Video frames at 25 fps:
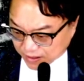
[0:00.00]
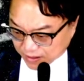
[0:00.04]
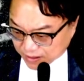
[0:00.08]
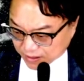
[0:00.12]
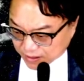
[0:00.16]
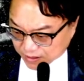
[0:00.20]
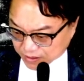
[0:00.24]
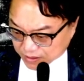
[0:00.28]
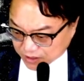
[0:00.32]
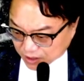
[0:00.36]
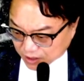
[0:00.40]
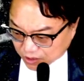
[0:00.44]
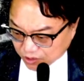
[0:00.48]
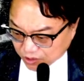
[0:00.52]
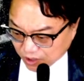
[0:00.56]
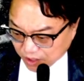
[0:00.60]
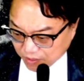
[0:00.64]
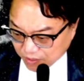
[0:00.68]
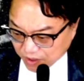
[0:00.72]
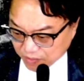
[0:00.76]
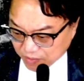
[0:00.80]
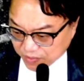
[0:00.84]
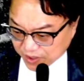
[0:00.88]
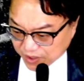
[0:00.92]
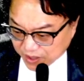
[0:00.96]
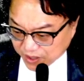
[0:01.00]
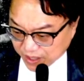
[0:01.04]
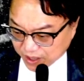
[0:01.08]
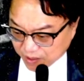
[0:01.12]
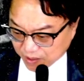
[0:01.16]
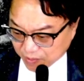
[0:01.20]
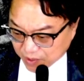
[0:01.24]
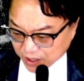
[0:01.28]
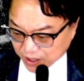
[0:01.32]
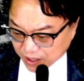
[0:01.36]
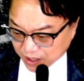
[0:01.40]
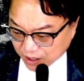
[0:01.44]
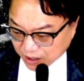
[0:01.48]
자, 그와 반면에
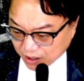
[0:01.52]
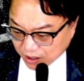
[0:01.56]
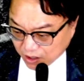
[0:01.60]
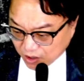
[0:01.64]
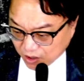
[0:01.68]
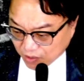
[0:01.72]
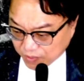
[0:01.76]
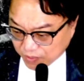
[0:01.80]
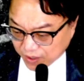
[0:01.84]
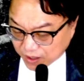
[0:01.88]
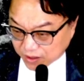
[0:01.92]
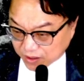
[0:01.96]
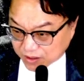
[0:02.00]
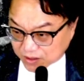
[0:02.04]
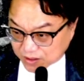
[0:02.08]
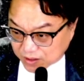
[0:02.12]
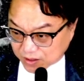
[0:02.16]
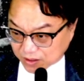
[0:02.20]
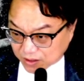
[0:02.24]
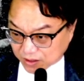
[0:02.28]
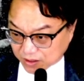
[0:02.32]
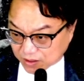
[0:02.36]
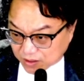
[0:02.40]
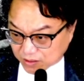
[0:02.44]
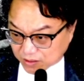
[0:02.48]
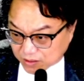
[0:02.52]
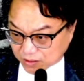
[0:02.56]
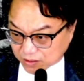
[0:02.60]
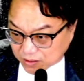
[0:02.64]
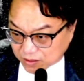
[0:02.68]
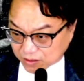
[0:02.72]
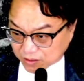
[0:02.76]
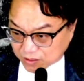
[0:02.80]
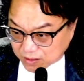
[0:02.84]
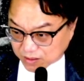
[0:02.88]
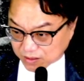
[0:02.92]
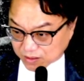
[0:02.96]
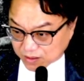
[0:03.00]
카카오뱅크,
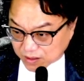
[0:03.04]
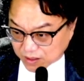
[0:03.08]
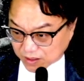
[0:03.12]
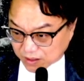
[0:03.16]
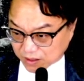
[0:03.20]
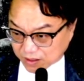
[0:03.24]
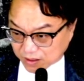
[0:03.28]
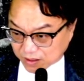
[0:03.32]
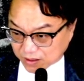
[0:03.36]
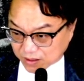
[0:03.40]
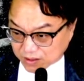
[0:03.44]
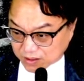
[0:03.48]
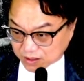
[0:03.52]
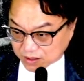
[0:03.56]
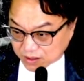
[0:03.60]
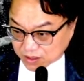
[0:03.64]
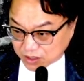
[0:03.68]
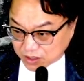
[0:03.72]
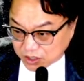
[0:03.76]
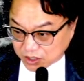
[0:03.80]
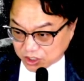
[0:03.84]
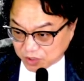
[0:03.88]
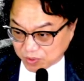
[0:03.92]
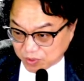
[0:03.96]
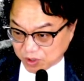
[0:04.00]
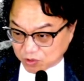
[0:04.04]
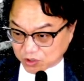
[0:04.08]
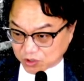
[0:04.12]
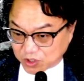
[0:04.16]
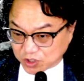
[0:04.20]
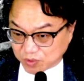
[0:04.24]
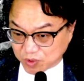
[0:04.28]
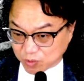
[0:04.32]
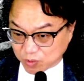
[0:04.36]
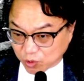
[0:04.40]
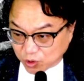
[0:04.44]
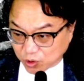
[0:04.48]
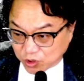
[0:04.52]
자, 이십일, 육십일
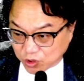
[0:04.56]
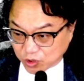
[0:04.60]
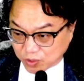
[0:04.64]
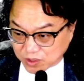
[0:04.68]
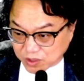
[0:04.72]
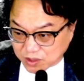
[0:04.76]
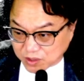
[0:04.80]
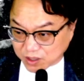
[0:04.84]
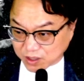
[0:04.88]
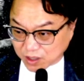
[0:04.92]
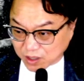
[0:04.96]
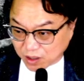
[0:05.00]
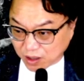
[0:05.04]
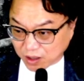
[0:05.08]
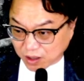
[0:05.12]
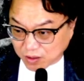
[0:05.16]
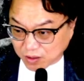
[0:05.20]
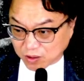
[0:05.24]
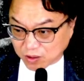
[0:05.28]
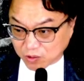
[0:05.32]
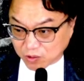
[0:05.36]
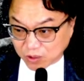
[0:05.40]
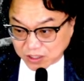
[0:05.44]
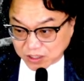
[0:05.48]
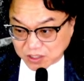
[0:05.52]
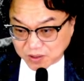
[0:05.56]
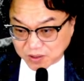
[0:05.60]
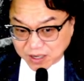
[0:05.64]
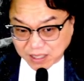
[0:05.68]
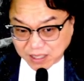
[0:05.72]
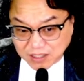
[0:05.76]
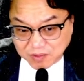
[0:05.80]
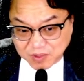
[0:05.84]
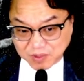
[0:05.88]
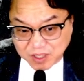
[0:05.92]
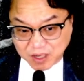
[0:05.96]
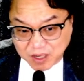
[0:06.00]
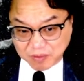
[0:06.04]
못 넘었으니까 관심
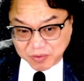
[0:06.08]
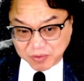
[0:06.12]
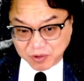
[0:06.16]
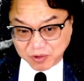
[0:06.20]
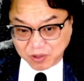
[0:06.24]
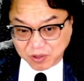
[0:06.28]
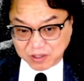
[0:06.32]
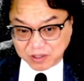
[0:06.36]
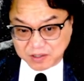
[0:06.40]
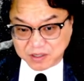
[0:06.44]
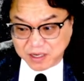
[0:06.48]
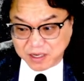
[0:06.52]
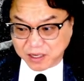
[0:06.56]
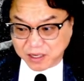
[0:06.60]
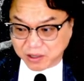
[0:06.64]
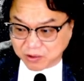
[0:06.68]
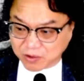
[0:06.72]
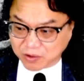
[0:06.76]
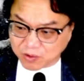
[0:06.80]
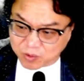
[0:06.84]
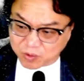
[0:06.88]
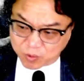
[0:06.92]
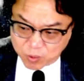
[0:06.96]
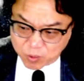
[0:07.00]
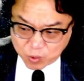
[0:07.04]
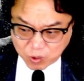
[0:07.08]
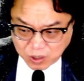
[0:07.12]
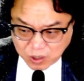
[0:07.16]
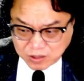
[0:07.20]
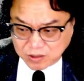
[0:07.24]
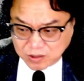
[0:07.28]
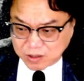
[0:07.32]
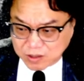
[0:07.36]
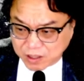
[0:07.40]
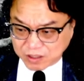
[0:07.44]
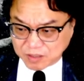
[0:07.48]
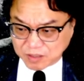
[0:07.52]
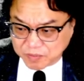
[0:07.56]
가지면 될 필요 있을까요? 가질,
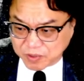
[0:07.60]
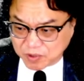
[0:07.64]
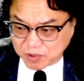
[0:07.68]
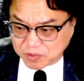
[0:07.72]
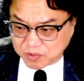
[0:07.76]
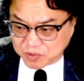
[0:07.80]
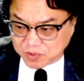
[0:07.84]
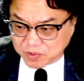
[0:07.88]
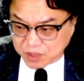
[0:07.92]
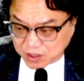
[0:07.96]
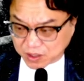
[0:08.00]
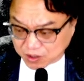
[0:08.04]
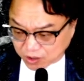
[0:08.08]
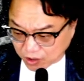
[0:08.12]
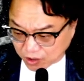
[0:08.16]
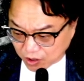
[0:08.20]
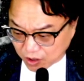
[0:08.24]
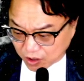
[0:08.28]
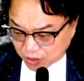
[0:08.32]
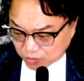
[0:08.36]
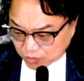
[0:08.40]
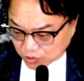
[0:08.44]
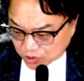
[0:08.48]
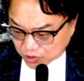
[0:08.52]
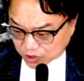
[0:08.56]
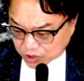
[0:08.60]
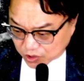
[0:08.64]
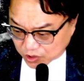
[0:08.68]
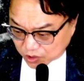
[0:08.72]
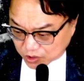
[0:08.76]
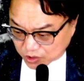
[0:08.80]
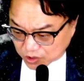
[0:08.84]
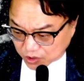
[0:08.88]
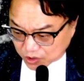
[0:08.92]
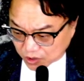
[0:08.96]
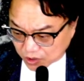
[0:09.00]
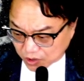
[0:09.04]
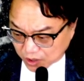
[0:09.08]
가질 필요 없습니다. 더 무너지고
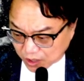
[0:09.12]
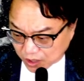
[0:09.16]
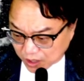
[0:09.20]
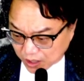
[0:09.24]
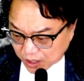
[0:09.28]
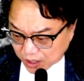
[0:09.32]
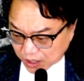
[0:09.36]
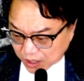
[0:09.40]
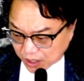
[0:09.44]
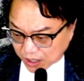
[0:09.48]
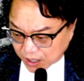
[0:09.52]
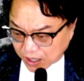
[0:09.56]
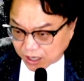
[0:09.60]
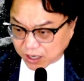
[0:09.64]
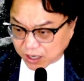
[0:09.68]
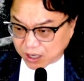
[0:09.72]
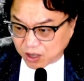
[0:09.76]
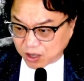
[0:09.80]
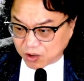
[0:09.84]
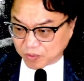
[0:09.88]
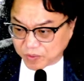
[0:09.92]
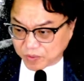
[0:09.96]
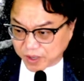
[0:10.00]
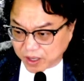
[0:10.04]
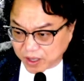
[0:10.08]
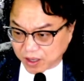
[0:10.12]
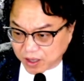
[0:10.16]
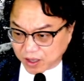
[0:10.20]
있죠. 카카오페이,